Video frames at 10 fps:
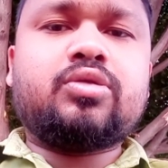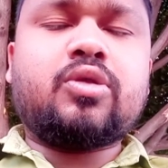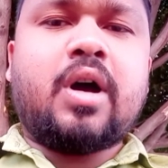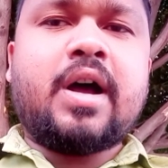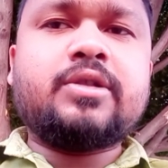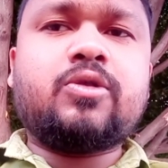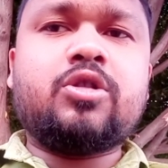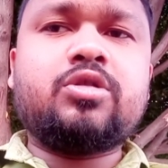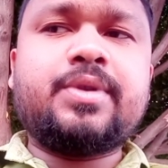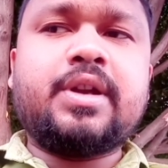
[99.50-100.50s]
তো আজ
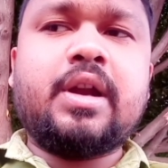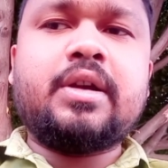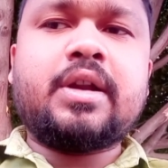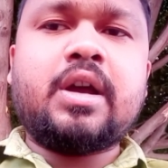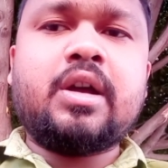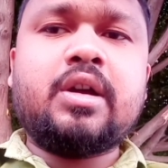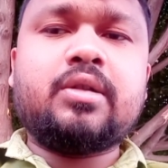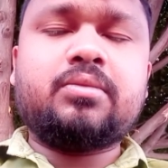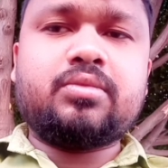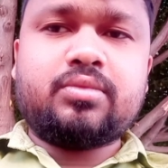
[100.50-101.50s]
হসপিটালটা
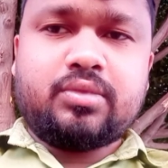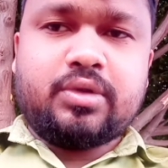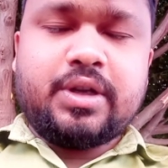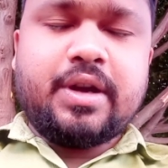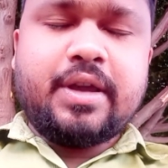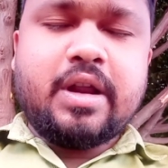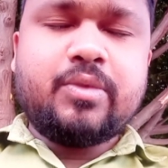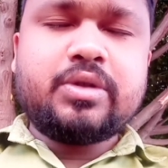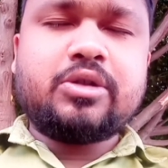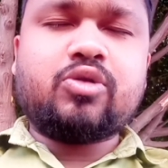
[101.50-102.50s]
ইন্ডিয়ার
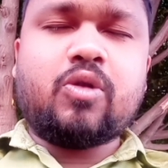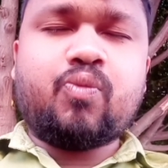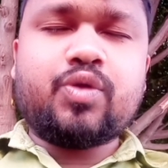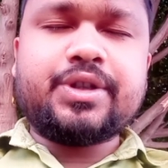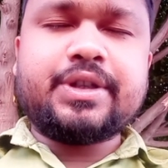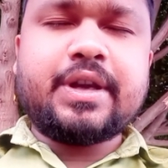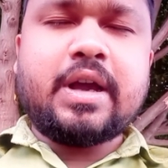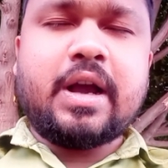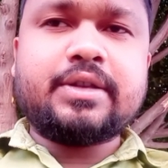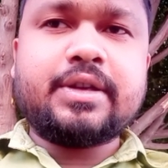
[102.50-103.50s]
মধ্যে টপ
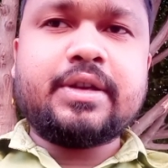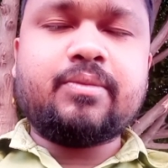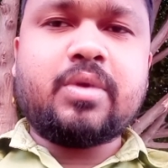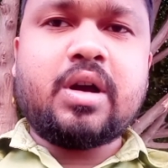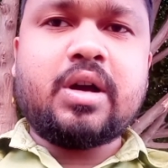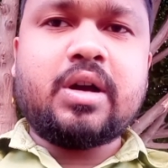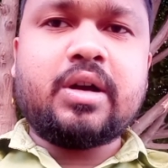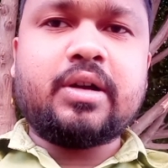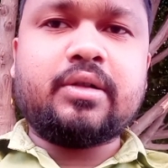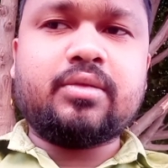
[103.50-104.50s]
পজিশনে আছে বা
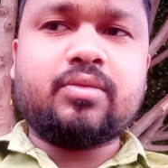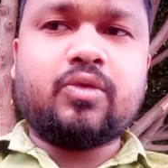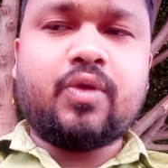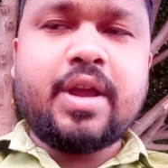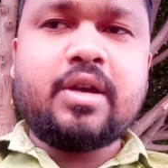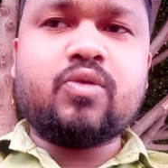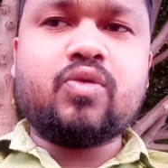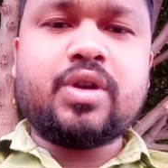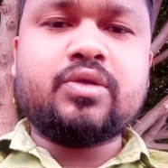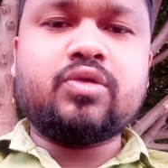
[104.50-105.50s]
অনেক
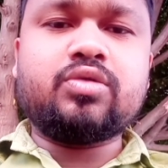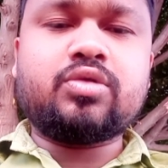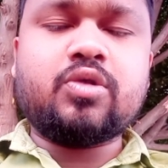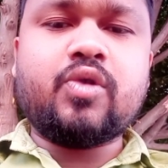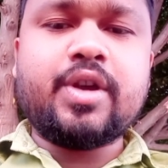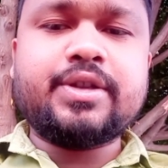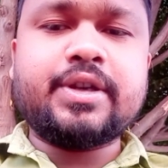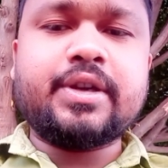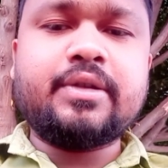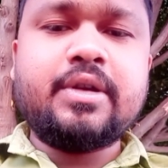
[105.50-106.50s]
রুগী সুস্থ
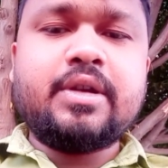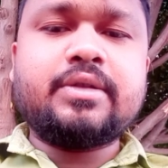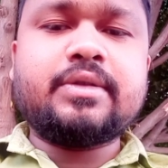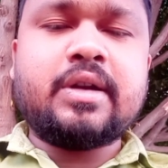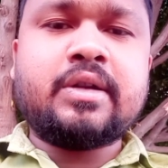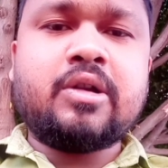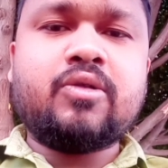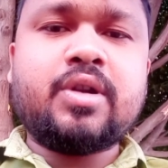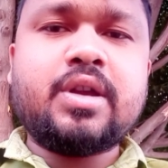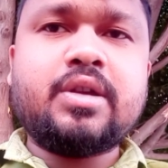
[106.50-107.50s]
হয়েছে যার
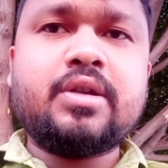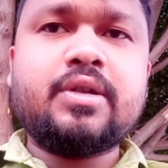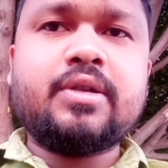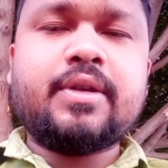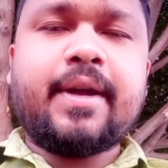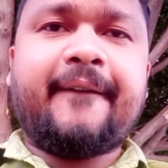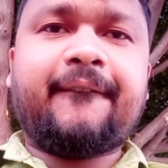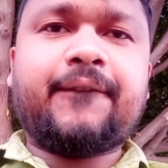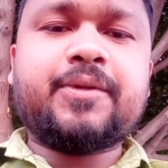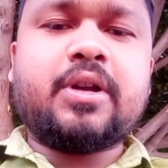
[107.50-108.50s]
কারণেই
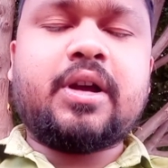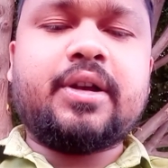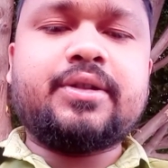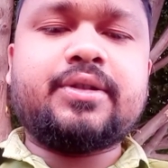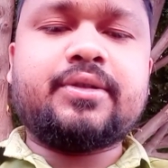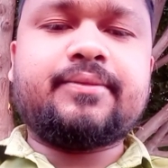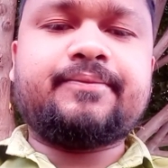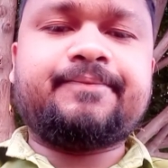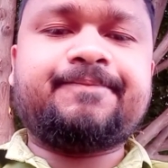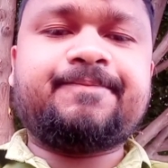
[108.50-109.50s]
আজ
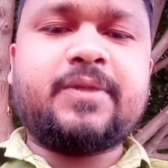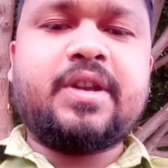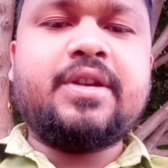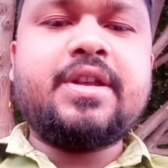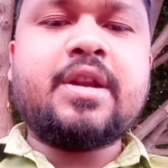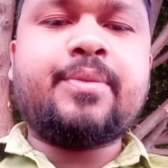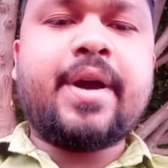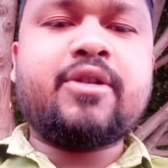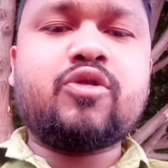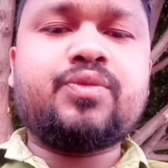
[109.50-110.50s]
ইন্ডিয়ার
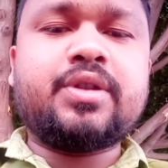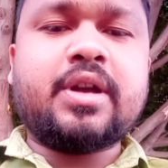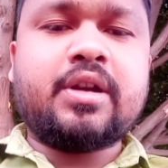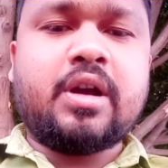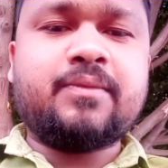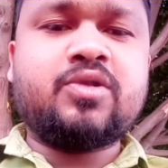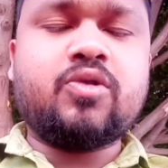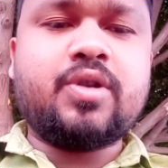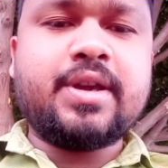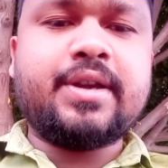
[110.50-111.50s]
বাইরে অবধি তার নাম
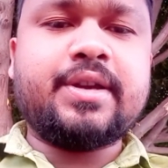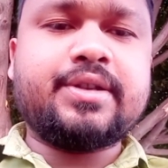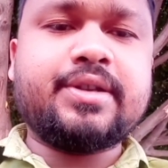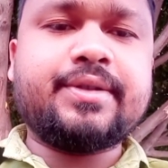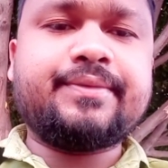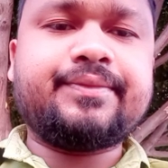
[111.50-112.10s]
ছড়িয়ে গিয়েছে